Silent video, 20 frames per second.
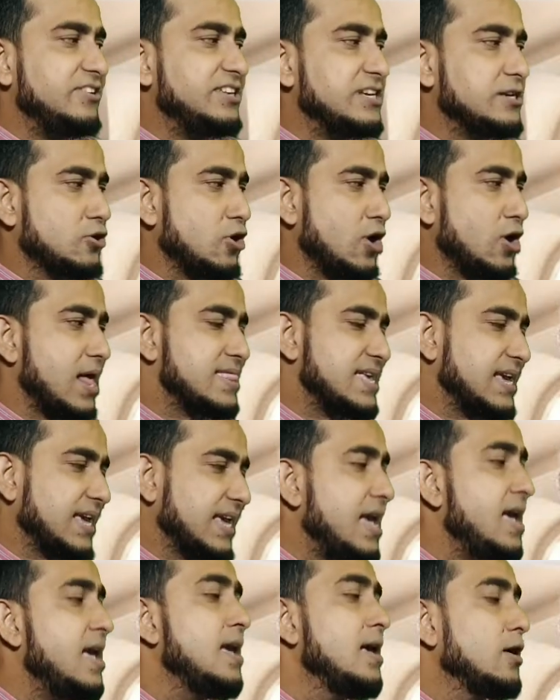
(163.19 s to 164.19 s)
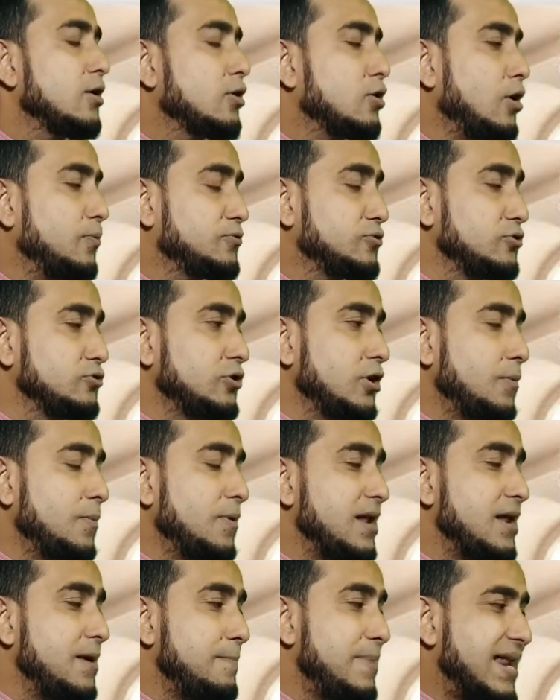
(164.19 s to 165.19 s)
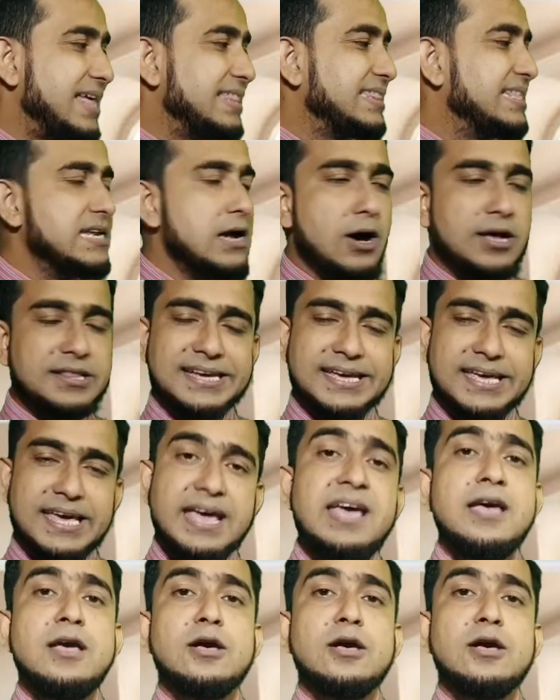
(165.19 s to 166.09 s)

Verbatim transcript: ভিজিট করা থেকে সুন্দরবনে বেড়াতে যাওয়া থেকে